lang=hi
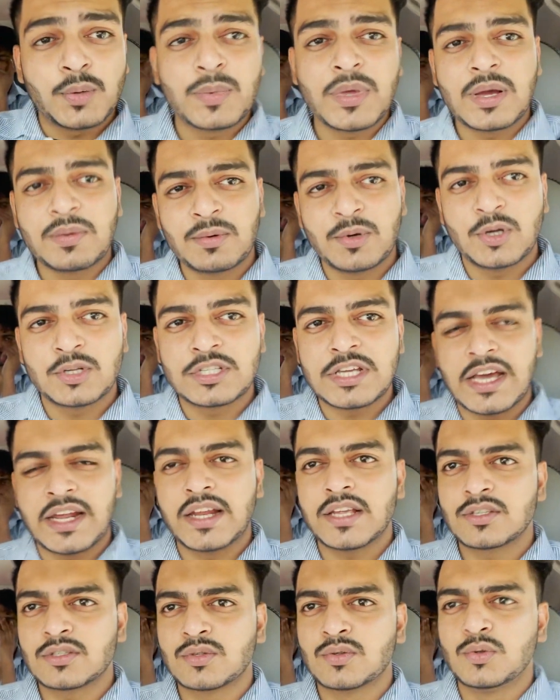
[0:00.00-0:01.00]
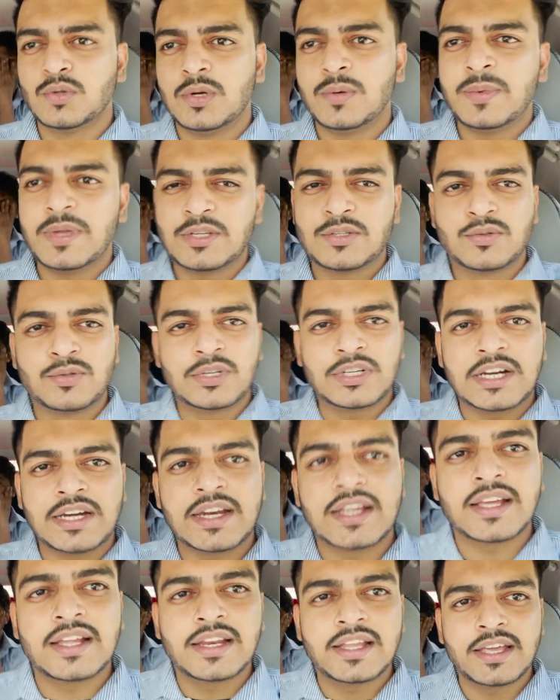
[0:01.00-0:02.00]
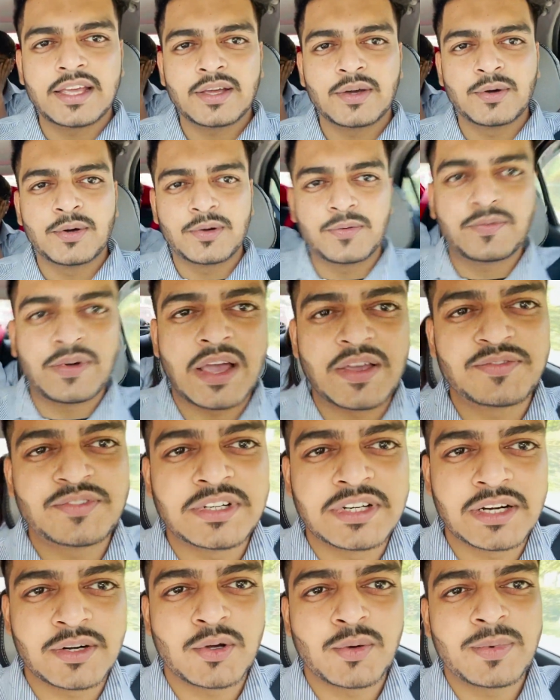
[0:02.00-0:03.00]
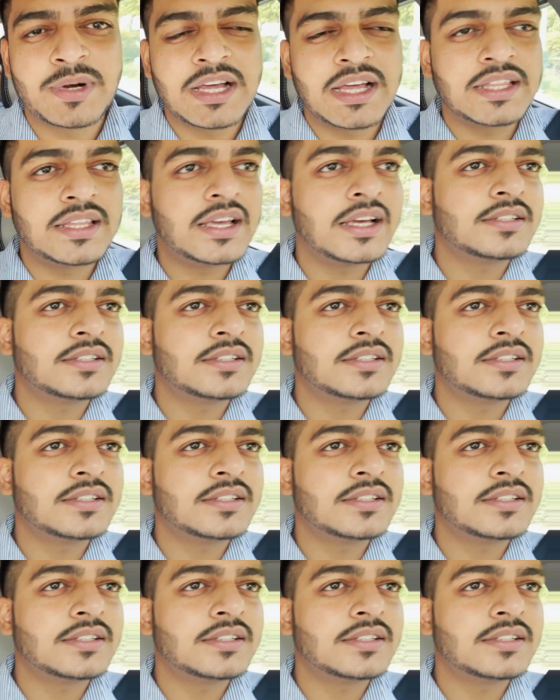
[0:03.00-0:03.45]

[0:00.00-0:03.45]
अभी हम लोग जा रहे हैं स्कूल में शूट करने के लिए और फाइव सीटर को बना दिया